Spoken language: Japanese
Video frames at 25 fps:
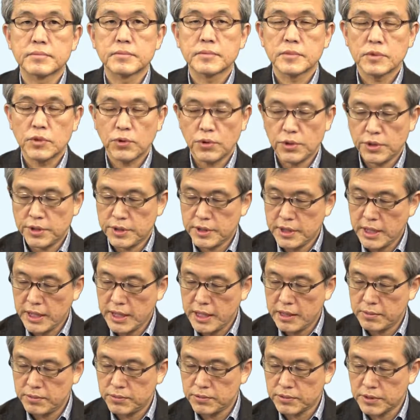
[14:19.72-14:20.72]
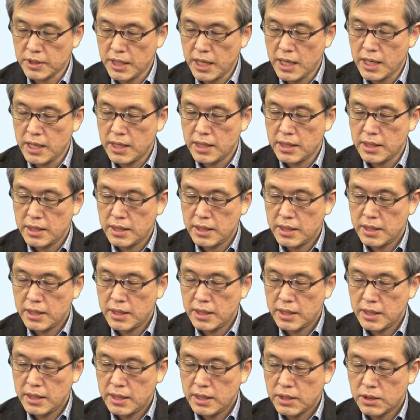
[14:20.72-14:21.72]
といった例文が
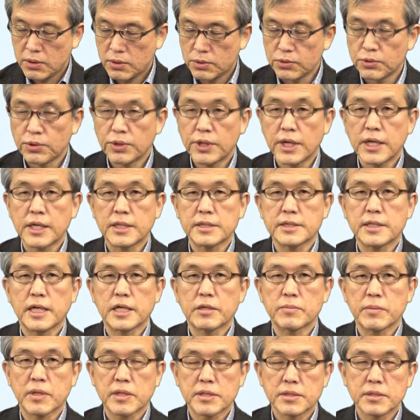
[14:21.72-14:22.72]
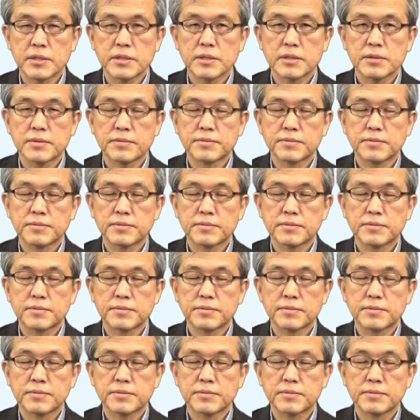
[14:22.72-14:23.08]
この例になります。